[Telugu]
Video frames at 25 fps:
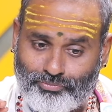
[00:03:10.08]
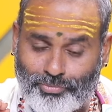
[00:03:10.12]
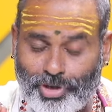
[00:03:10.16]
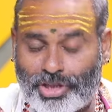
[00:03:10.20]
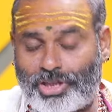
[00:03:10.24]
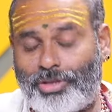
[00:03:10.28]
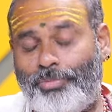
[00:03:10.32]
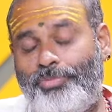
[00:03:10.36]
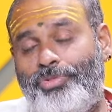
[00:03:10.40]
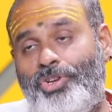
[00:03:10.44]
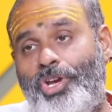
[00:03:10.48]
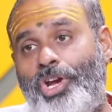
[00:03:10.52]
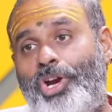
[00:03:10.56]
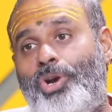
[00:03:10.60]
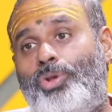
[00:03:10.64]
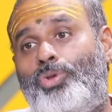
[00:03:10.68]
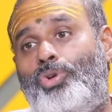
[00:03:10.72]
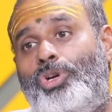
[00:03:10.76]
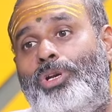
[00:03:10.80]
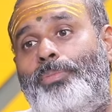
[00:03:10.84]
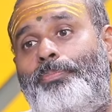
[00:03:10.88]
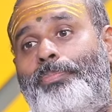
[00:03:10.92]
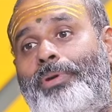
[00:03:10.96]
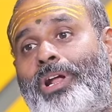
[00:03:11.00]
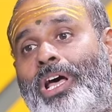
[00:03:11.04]
మొత్తం
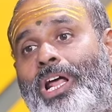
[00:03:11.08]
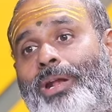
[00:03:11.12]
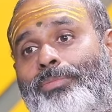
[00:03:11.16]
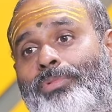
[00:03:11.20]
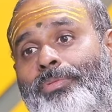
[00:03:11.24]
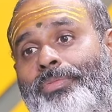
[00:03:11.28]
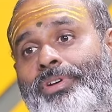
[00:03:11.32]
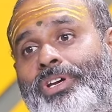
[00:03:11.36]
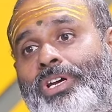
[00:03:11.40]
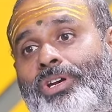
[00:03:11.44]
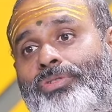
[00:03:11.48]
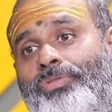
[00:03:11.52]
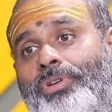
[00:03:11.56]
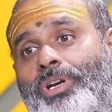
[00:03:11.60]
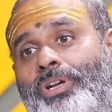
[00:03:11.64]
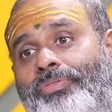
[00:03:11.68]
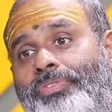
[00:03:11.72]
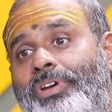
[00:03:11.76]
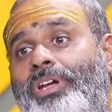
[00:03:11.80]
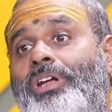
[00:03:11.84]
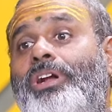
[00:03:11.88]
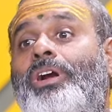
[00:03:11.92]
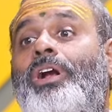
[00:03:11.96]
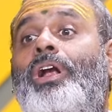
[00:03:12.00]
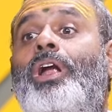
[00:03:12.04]
ఏడుతోటి
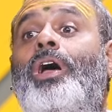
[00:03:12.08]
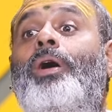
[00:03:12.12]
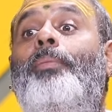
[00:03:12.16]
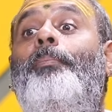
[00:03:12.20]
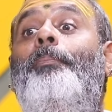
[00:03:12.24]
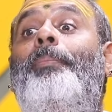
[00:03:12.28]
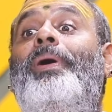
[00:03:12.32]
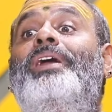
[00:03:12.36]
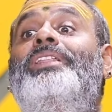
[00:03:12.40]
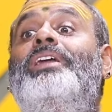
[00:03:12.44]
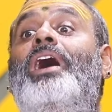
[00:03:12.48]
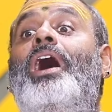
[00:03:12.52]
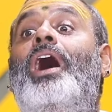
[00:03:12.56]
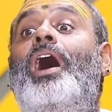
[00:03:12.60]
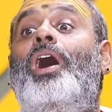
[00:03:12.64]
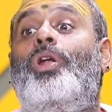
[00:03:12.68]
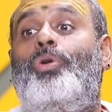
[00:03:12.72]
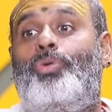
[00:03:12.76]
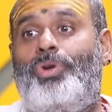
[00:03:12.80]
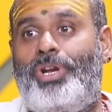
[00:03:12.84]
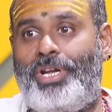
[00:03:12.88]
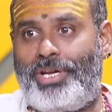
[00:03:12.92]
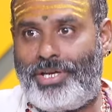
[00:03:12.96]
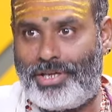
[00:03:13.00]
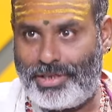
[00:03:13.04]
ప్రారంభమయ్యేటువంటివి పదహారు
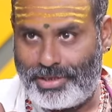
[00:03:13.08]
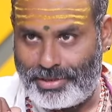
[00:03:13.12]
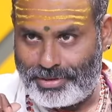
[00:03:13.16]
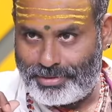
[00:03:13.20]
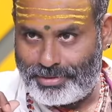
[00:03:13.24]
ఉన్నాయి